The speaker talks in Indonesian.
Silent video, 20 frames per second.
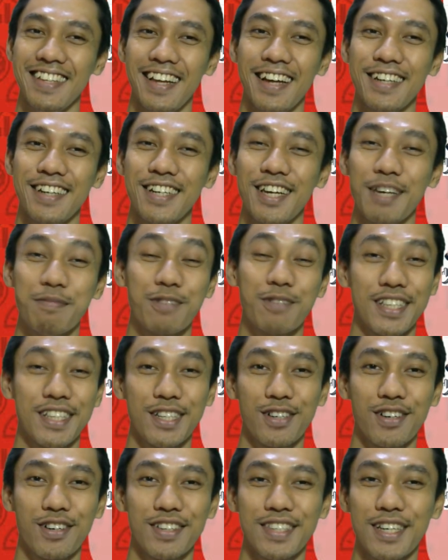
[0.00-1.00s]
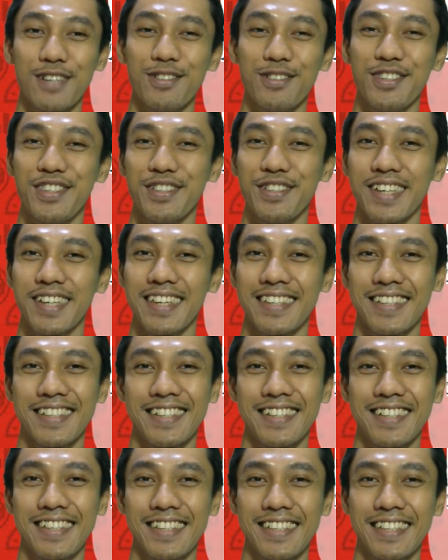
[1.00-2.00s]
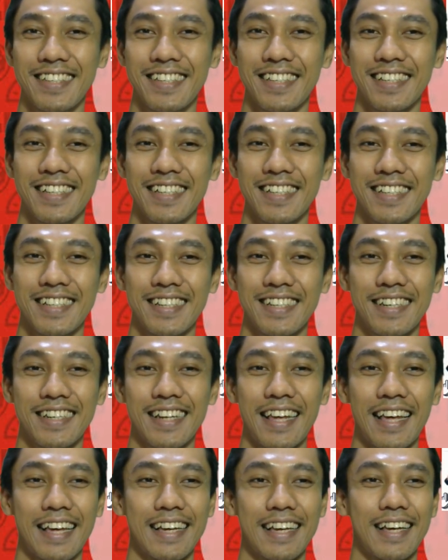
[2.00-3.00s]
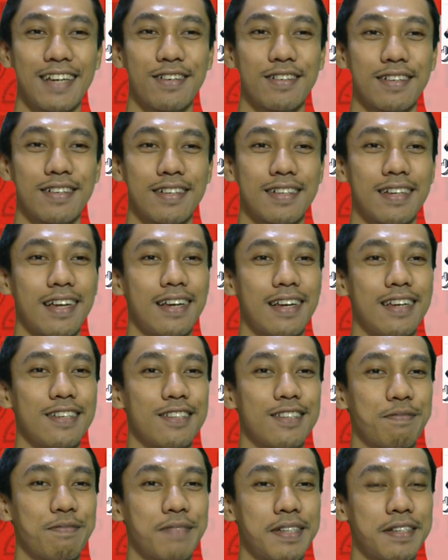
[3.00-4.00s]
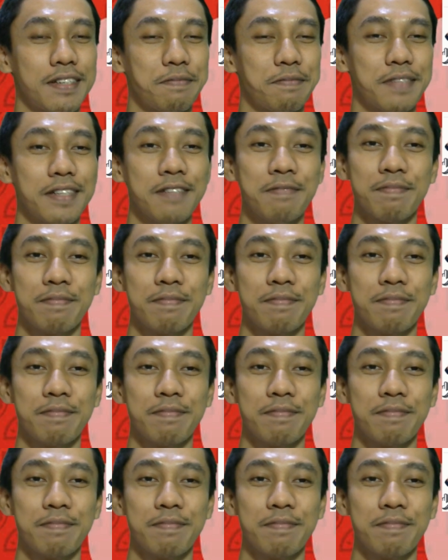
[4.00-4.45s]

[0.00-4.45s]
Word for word: ada emoticonnya lucu kayak gini. Nah, kalau kalian teman-teman